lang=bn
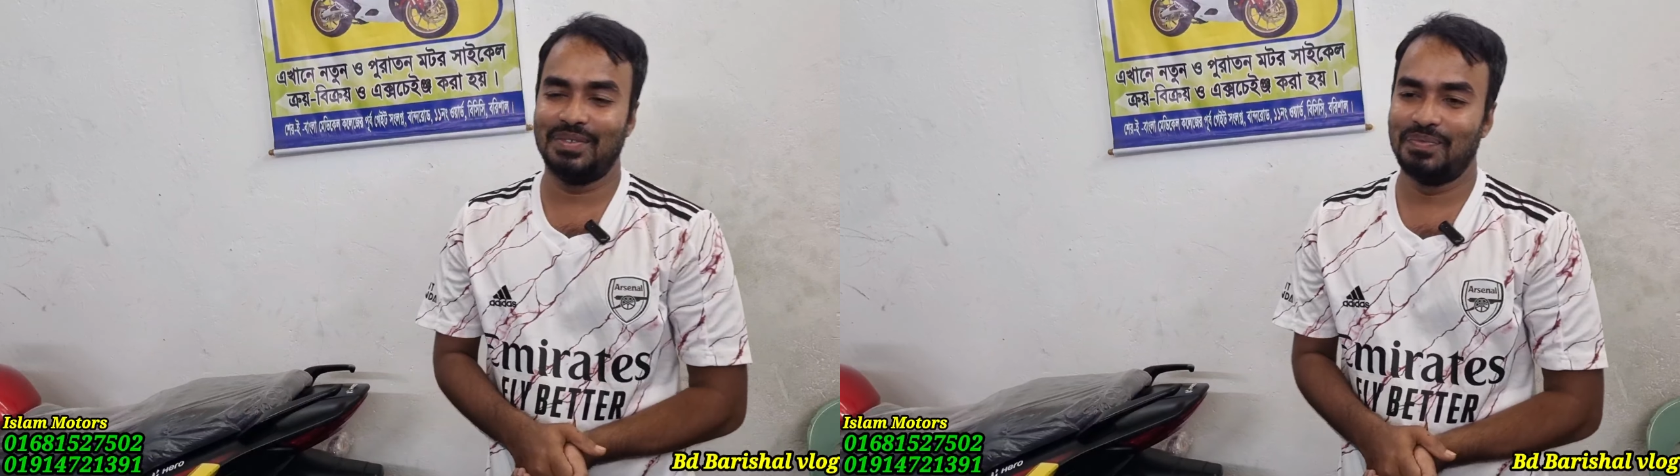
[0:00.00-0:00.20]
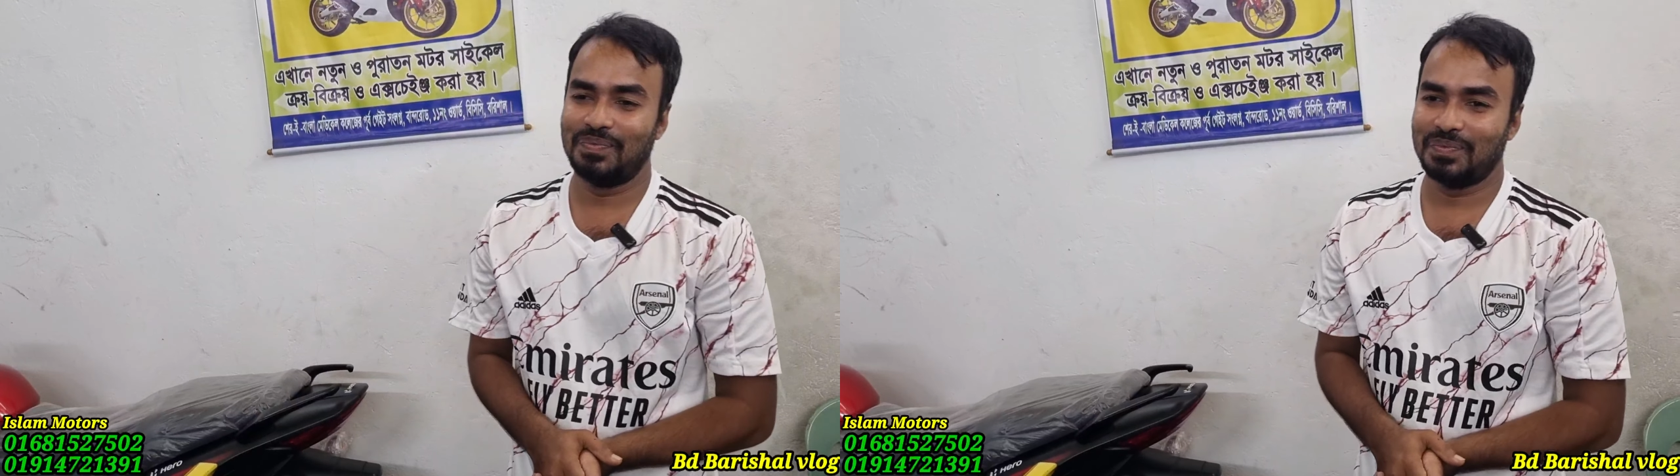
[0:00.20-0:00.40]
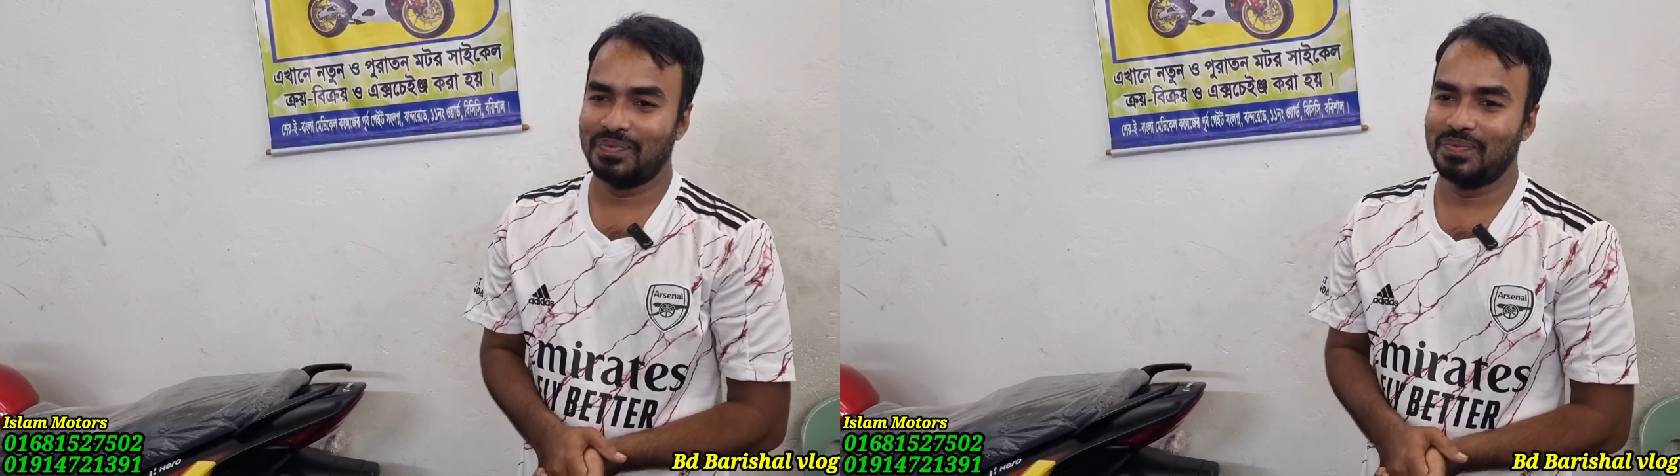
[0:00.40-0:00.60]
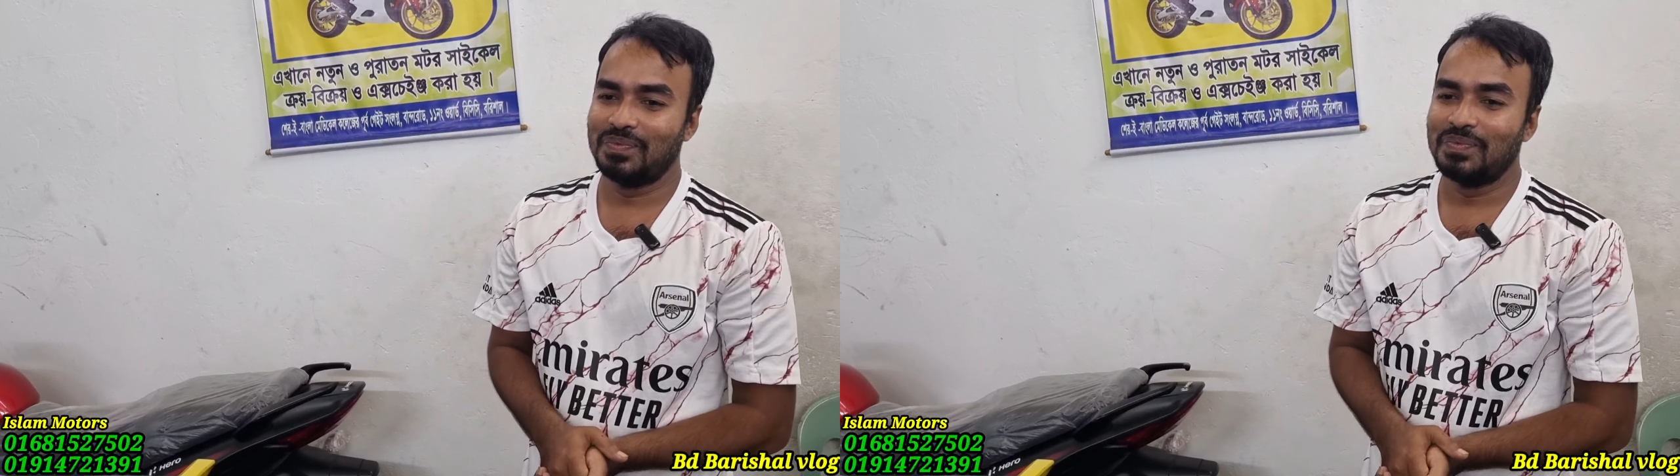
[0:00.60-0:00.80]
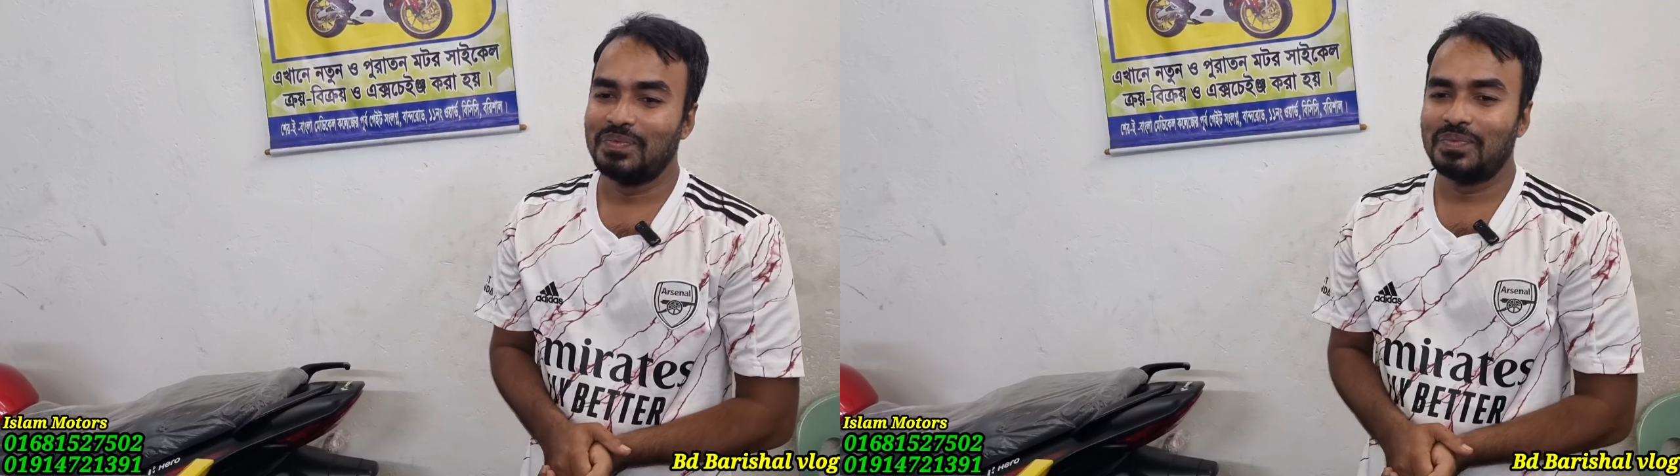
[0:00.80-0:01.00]
আচ্ছা আজকে
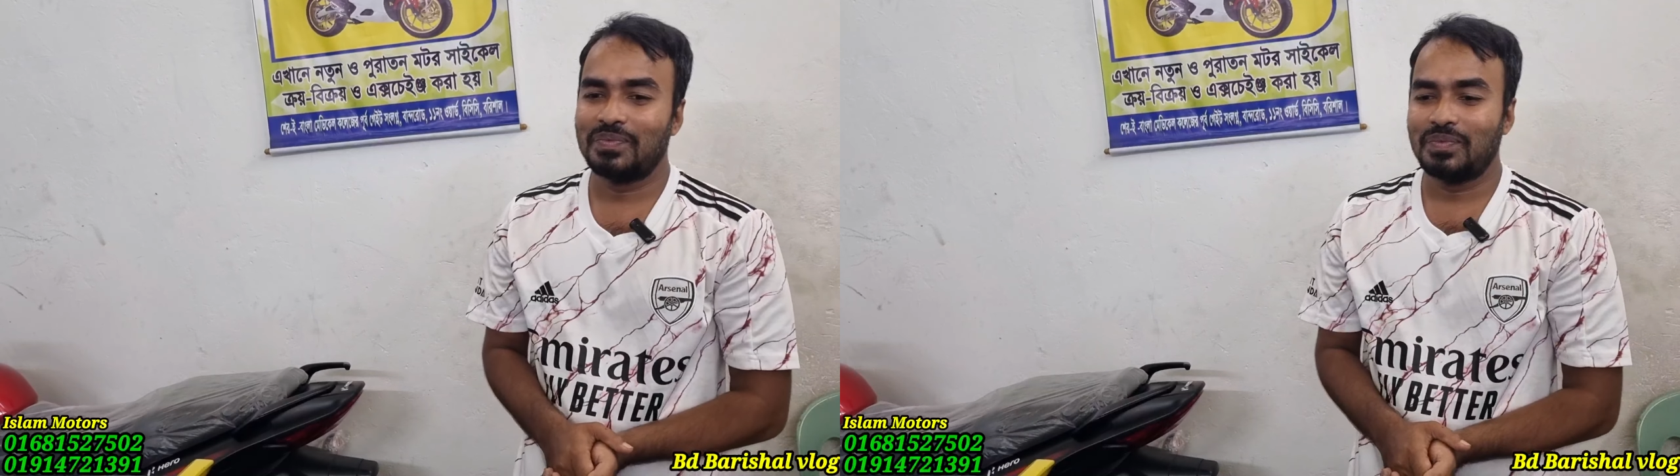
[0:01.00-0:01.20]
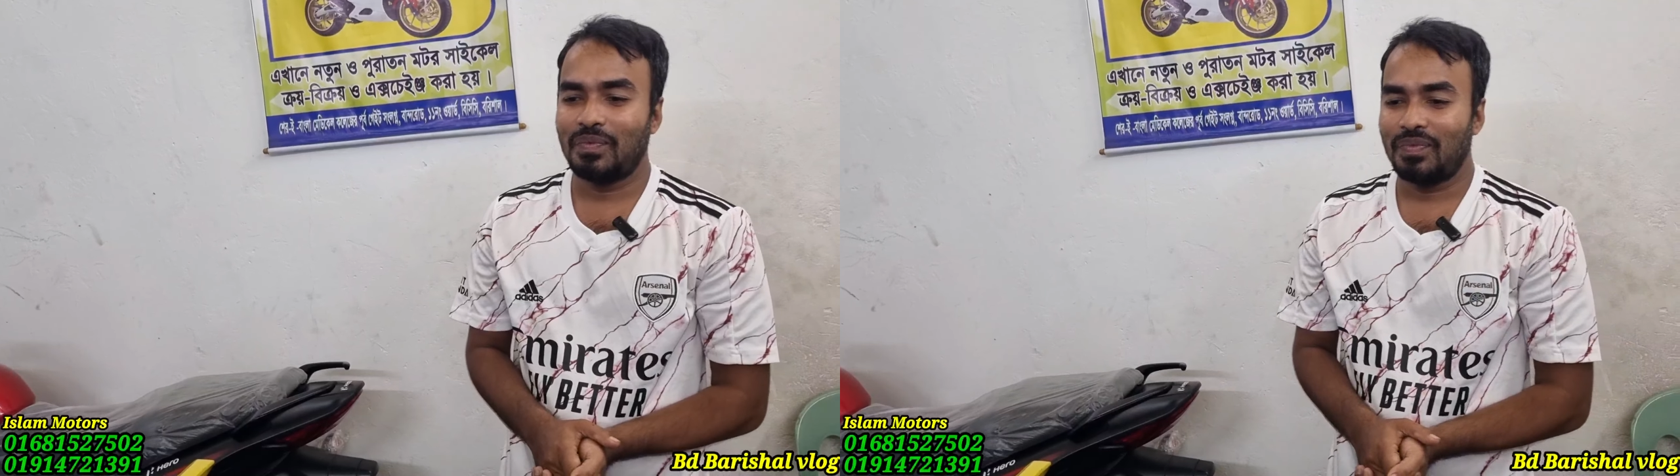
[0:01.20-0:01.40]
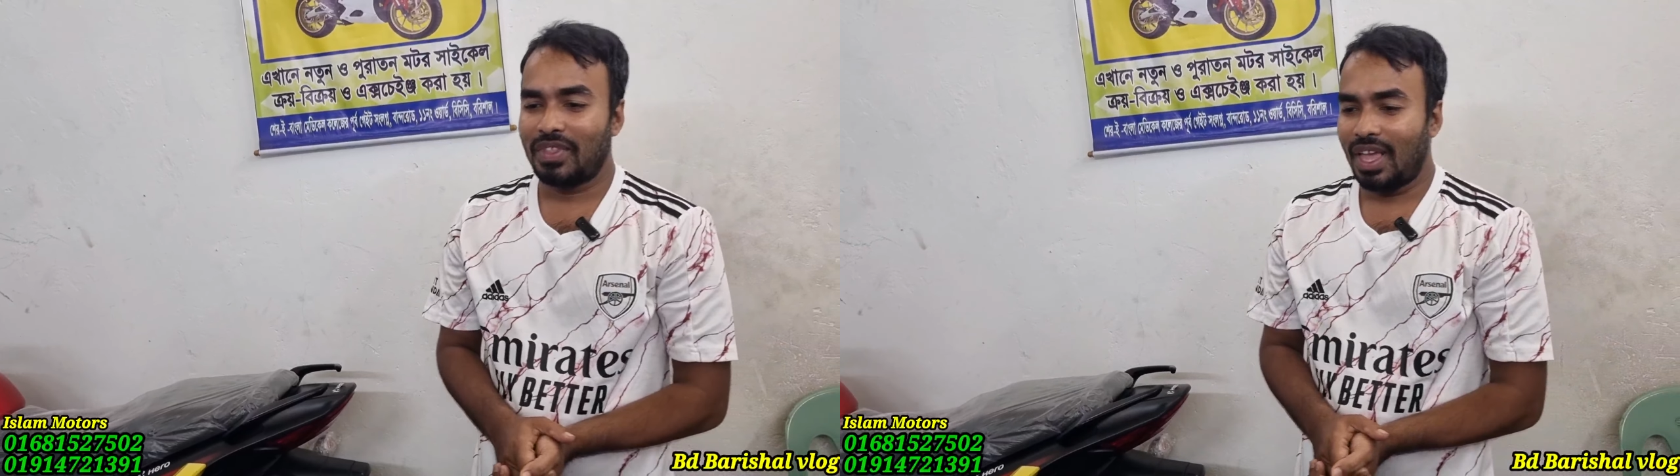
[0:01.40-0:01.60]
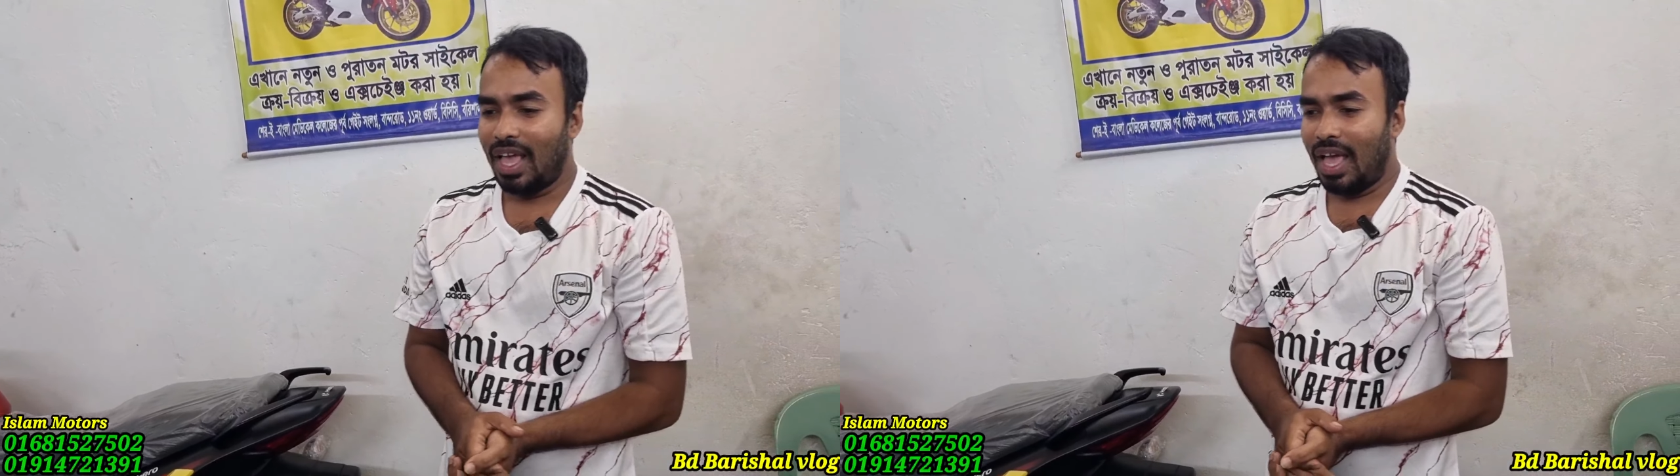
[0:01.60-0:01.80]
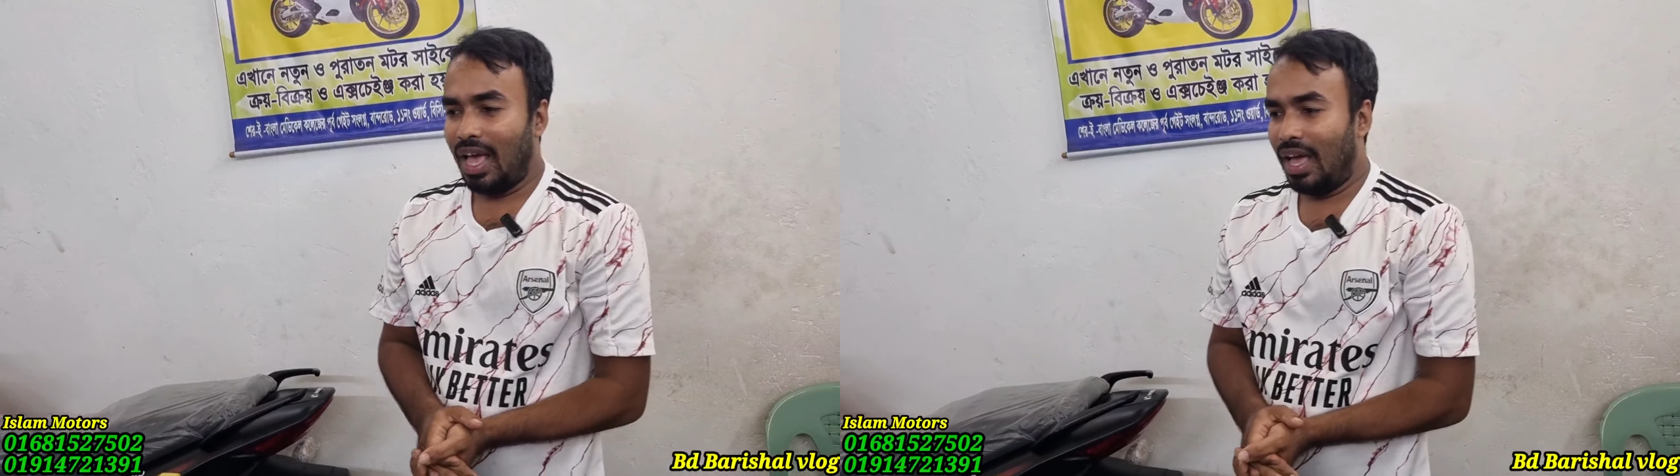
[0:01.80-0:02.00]
কি স্পেশাল কিছু
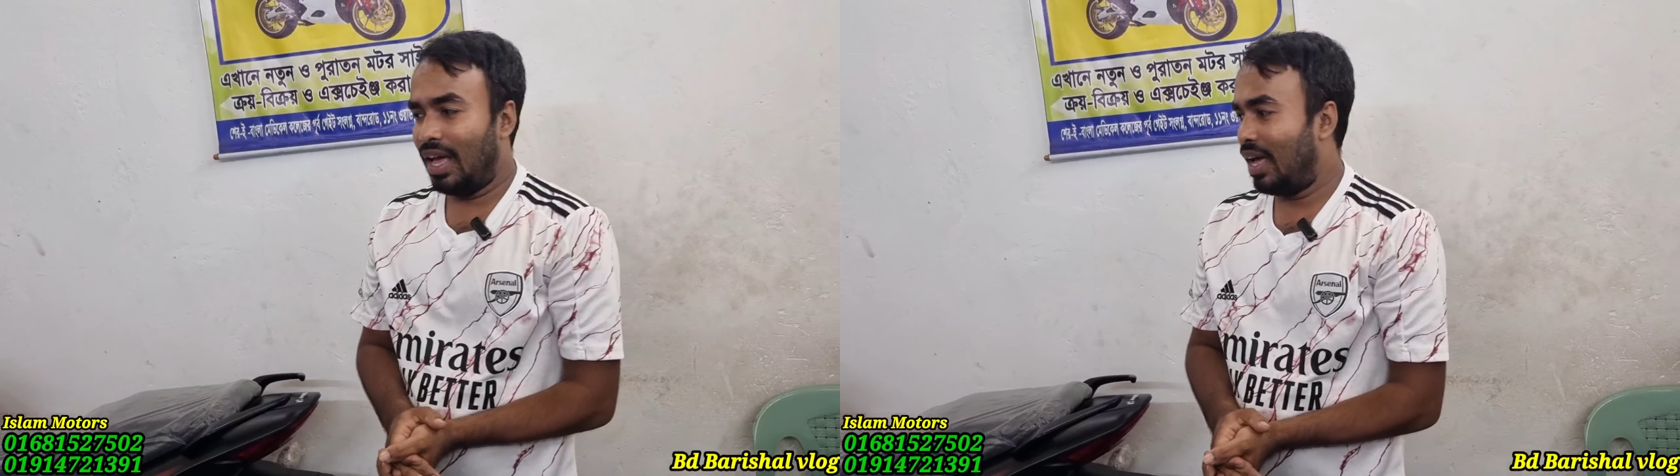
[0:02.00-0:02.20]
থাকবে ভাই